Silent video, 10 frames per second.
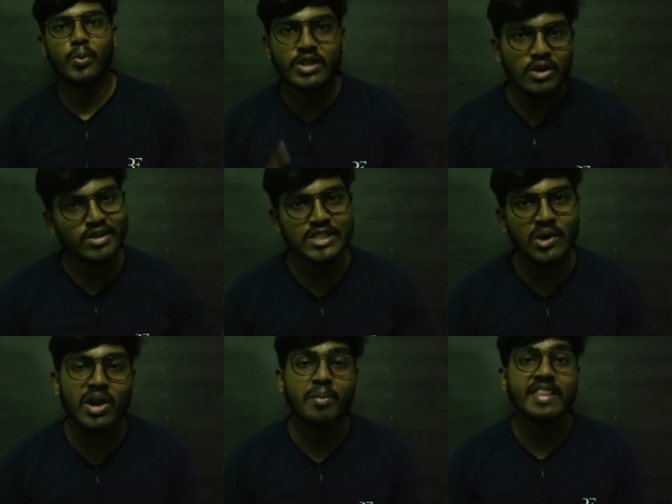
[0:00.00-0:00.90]
முதல்
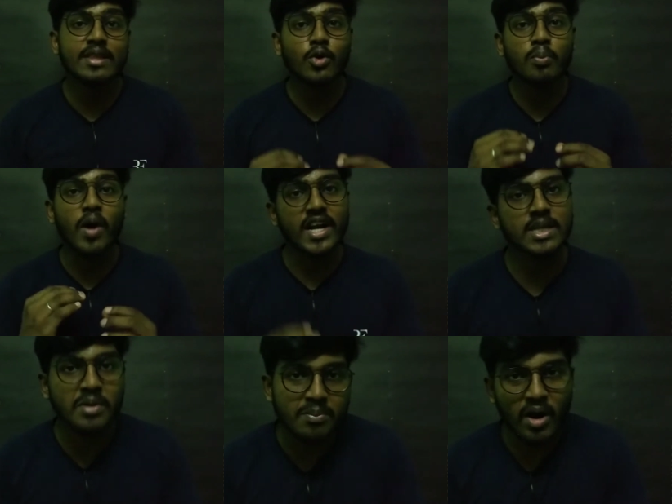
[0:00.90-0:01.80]
விஷயம் நம்ம எந்த ஒரு
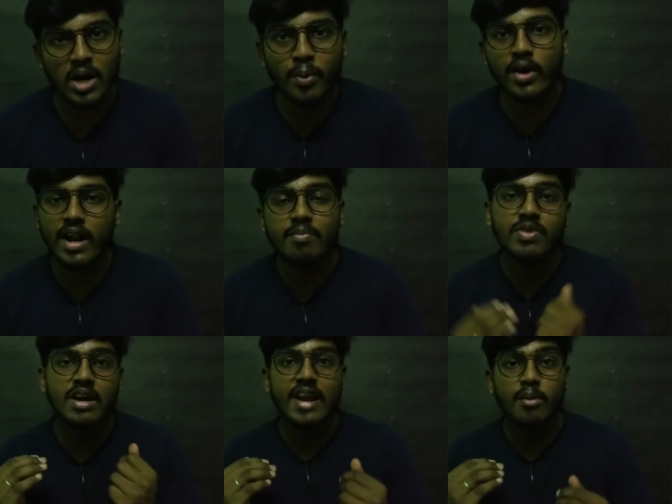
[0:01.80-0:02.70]
பாட்டை பற்றி பார்க்க போகிறோம்னா
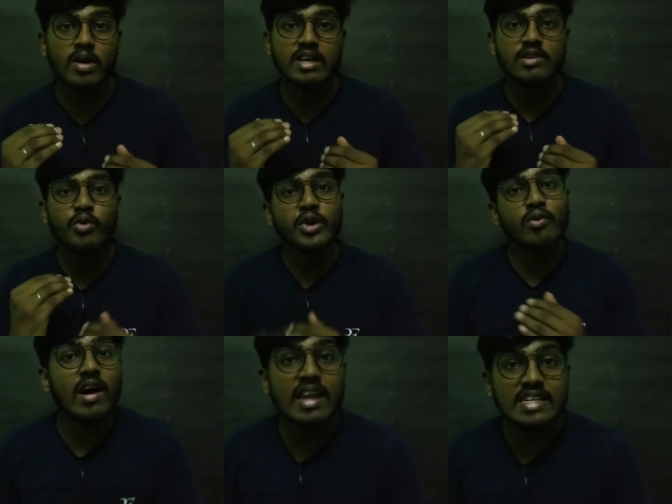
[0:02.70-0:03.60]
நமக்கு
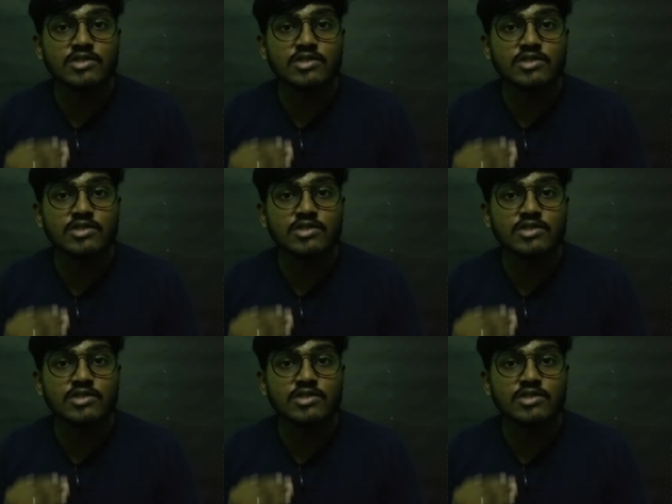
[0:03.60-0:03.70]
உயிர் வாழ